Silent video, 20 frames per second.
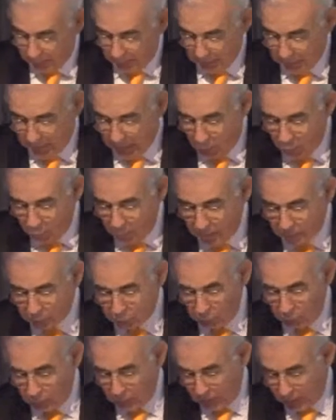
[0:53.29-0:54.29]
el
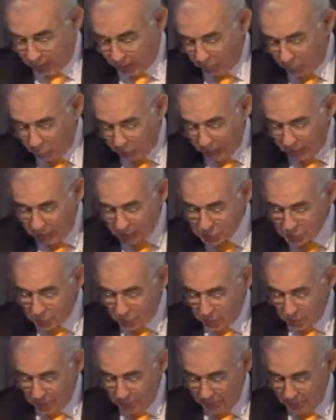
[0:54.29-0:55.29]
aumento de las
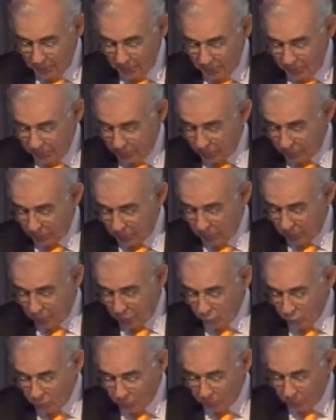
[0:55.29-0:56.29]
remuneraciones. En
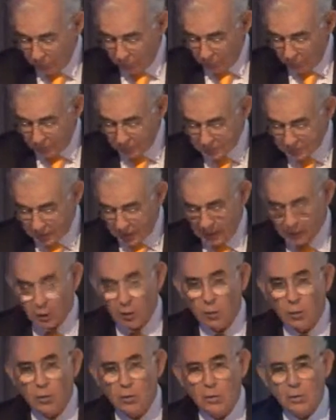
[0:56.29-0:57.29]
los últimos 10
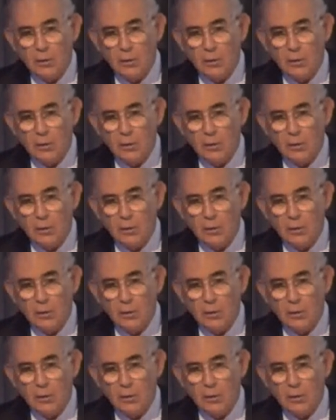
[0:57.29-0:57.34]
años